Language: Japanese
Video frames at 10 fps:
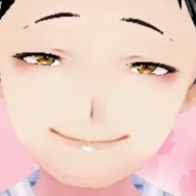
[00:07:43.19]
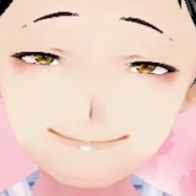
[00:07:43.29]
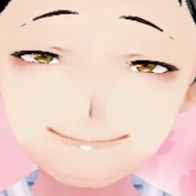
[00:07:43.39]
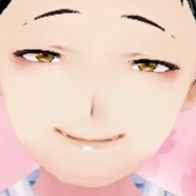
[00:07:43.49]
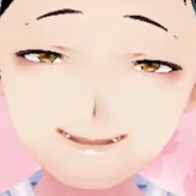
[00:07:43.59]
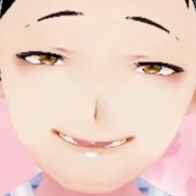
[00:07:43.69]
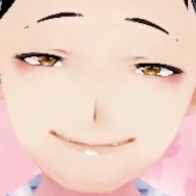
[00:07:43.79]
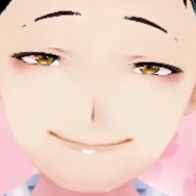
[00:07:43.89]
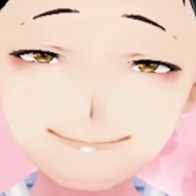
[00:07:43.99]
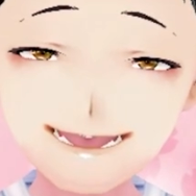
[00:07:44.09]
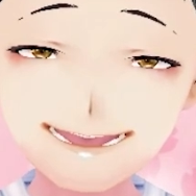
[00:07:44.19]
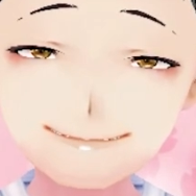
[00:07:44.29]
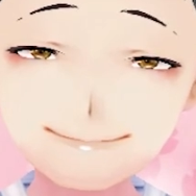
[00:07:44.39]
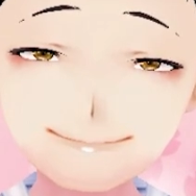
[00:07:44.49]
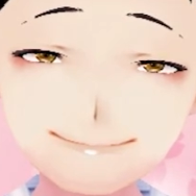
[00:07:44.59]
番、
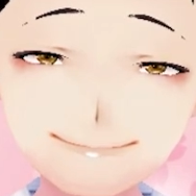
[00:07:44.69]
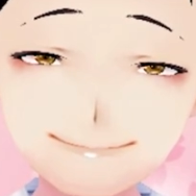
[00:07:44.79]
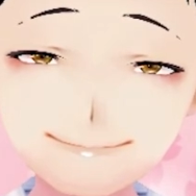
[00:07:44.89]
シュワルツ・カイザー。